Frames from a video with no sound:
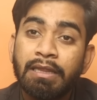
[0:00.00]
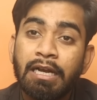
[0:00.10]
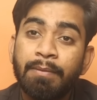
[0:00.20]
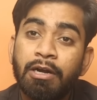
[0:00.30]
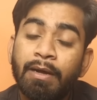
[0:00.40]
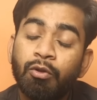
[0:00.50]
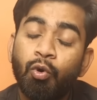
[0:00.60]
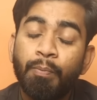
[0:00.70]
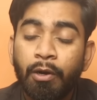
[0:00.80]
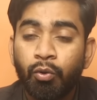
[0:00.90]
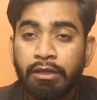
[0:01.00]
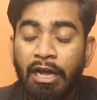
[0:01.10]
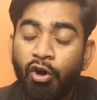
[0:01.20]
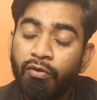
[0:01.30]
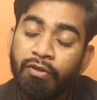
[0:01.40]
पंद्रह मिनट बाद ओपन होता
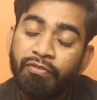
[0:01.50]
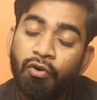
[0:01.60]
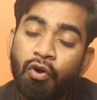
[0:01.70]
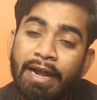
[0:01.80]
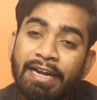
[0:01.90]
है और वो वो